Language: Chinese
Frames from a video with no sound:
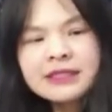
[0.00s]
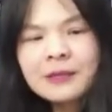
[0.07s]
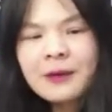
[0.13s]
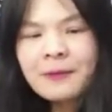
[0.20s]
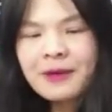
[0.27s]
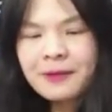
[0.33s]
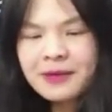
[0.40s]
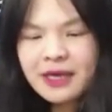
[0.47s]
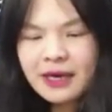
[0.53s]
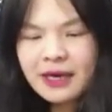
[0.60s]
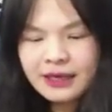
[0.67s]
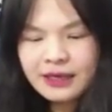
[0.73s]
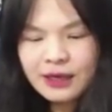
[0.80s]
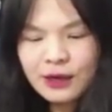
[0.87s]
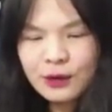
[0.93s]
下半版面
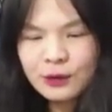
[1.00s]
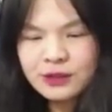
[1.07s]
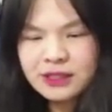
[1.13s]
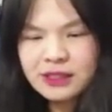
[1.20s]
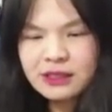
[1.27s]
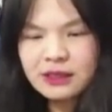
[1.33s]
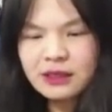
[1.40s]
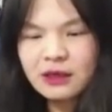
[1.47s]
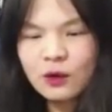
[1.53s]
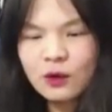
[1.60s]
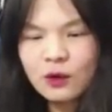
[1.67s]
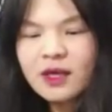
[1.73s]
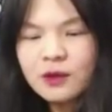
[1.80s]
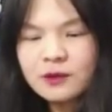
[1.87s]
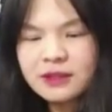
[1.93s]
还有这个
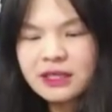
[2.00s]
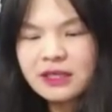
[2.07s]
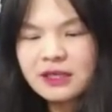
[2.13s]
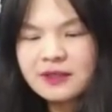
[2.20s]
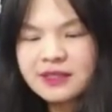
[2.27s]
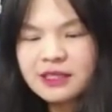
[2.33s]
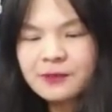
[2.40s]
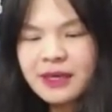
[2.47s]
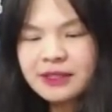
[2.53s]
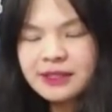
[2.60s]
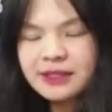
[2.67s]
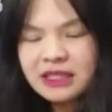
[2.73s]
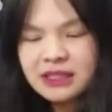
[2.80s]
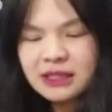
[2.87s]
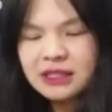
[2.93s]
国有地疑似被
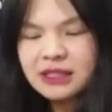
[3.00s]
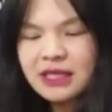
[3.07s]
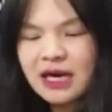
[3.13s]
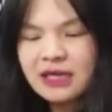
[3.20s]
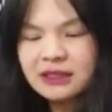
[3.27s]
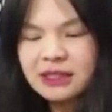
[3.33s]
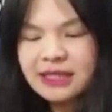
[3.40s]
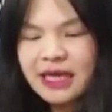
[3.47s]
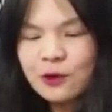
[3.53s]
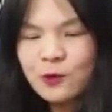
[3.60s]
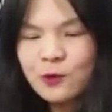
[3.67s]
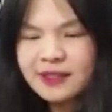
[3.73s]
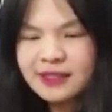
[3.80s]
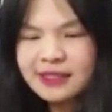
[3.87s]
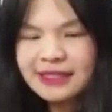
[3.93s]
砂石厂占
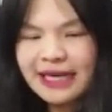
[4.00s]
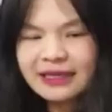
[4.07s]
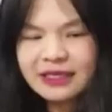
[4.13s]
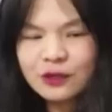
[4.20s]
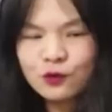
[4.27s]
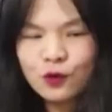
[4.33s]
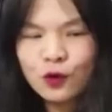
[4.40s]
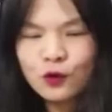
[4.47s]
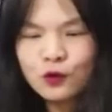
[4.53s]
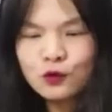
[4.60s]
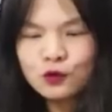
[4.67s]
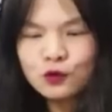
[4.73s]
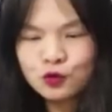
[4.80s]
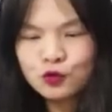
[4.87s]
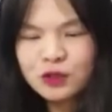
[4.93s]
为自家地，国
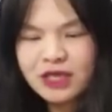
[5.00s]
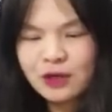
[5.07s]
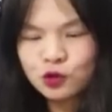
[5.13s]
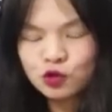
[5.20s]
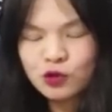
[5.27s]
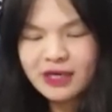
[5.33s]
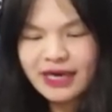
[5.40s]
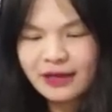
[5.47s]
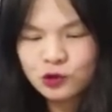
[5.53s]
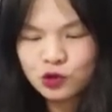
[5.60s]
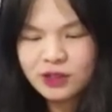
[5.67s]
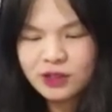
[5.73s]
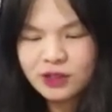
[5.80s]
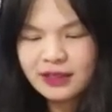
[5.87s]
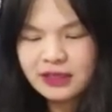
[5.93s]
库署长说感
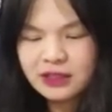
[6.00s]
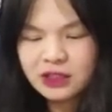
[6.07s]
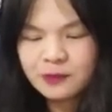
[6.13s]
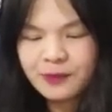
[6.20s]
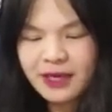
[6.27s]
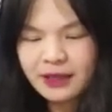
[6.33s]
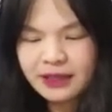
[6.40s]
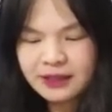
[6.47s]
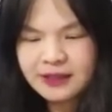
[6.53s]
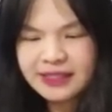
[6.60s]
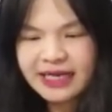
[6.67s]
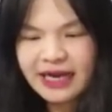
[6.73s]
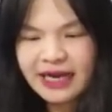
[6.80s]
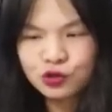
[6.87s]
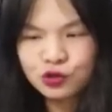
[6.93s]
觉上一直被李
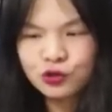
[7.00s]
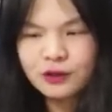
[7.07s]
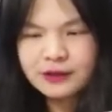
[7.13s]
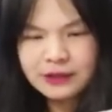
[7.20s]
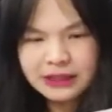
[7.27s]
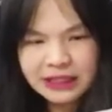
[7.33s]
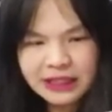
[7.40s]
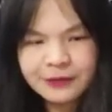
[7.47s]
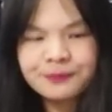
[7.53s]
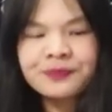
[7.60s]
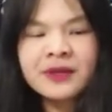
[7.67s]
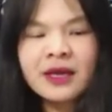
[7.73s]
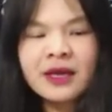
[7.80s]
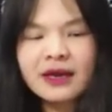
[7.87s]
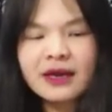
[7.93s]
家圈地。
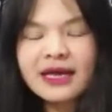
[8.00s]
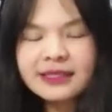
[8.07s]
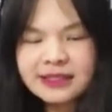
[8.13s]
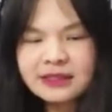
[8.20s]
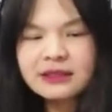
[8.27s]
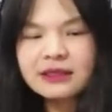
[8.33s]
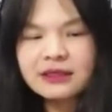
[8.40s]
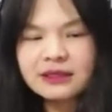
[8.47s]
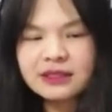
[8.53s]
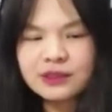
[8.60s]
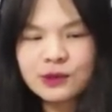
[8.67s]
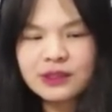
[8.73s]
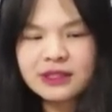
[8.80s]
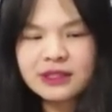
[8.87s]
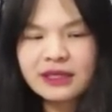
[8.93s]
赖清德
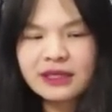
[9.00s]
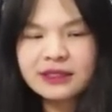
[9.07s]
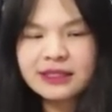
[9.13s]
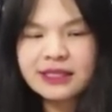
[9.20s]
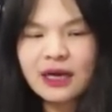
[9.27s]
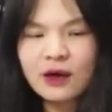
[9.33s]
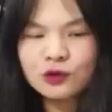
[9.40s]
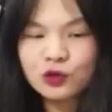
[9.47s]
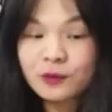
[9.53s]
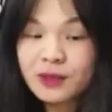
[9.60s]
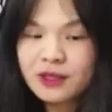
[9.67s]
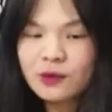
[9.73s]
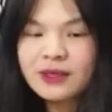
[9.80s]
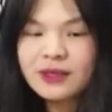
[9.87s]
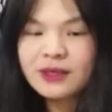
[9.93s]
昨天叫选
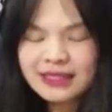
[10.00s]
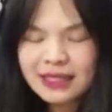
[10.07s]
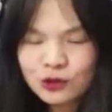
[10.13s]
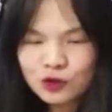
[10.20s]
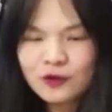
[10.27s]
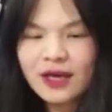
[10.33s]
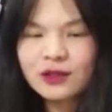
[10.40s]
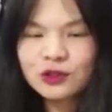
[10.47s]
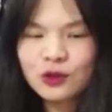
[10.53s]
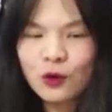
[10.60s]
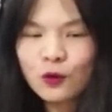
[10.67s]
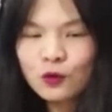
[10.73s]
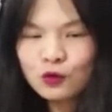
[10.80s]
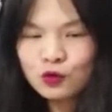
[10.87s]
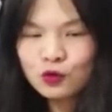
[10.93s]
民勇敢站出来
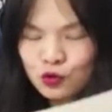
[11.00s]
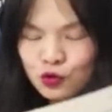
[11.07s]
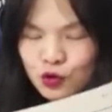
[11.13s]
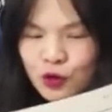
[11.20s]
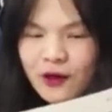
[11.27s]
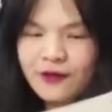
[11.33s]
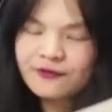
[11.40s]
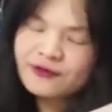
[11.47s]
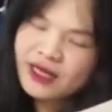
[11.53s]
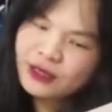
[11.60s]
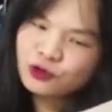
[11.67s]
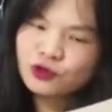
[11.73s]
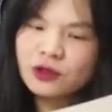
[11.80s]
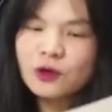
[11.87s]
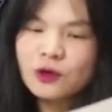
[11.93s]
守护主权，
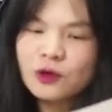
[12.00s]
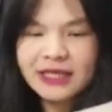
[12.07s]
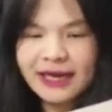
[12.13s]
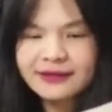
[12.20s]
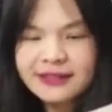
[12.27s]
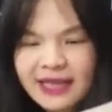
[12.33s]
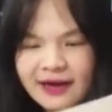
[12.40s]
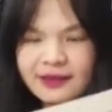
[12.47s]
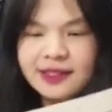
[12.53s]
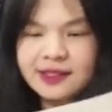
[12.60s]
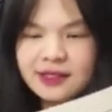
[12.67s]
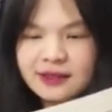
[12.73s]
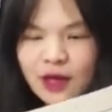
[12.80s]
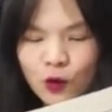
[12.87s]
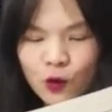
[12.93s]
他说共产党已
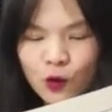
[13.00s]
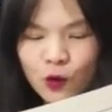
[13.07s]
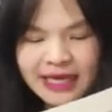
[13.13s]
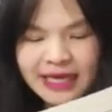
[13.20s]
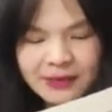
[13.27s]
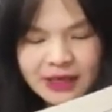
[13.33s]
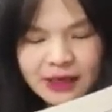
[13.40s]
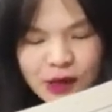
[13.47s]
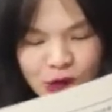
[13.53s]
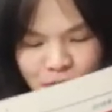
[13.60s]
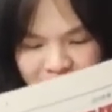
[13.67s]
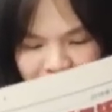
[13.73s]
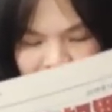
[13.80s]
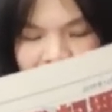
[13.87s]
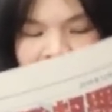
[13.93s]
经到我们家门口
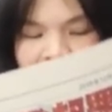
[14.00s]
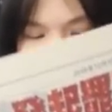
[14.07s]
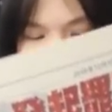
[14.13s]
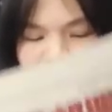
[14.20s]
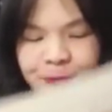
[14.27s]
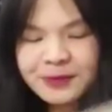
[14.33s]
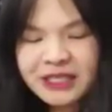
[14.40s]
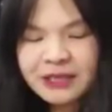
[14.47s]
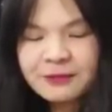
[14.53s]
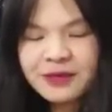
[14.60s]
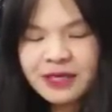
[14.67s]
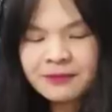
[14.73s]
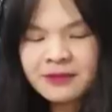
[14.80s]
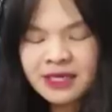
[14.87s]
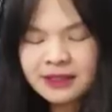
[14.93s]
了，而批
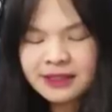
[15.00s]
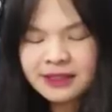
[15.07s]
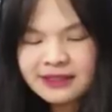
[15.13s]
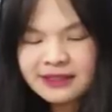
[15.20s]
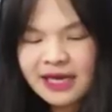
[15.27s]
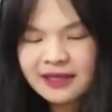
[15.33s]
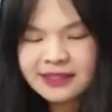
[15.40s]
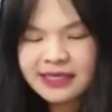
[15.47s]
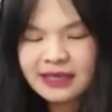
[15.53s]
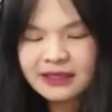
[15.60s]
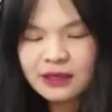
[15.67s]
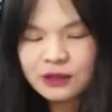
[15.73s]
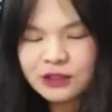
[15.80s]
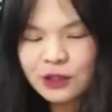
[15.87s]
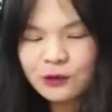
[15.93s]
评民进党想
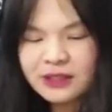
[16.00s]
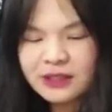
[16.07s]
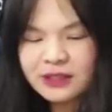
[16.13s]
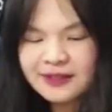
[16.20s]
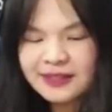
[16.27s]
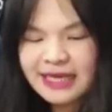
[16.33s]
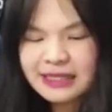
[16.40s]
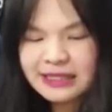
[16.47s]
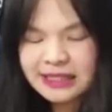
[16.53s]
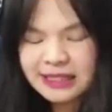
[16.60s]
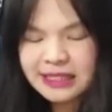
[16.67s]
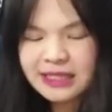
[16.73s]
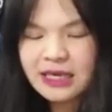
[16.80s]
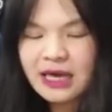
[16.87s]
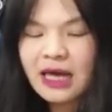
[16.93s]
要修第三
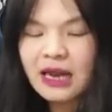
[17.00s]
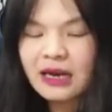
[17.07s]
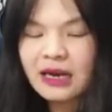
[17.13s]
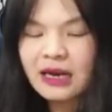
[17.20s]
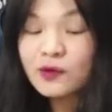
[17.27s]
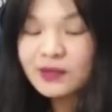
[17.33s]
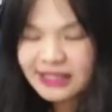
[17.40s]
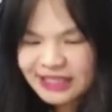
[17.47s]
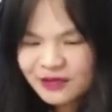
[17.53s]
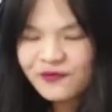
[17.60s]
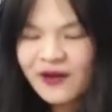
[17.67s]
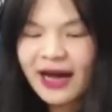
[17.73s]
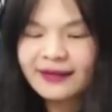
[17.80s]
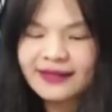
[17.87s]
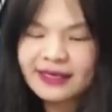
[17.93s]
次劳基
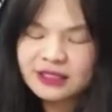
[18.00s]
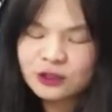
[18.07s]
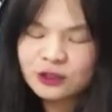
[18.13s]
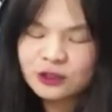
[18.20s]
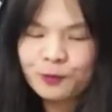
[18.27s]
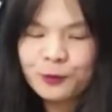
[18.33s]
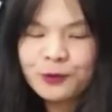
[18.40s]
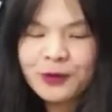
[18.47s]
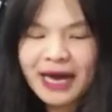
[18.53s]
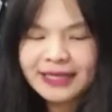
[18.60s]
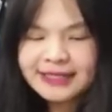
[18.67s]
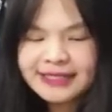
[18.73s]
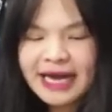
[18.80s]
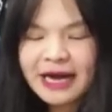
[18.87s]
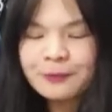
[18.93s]
法，但是却不
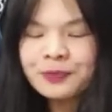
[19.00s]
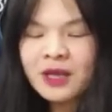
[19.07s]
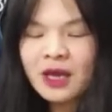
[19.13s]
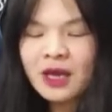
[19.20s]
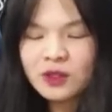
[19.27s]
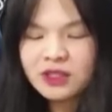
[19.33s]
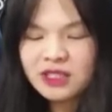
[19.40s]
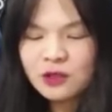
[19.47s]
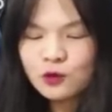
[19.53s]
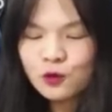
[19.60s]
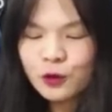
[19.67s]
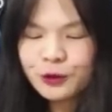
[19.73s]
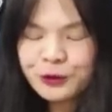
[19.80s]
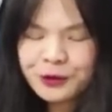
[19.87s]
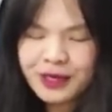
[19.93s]
敢讲。国政
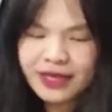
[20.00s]
顾问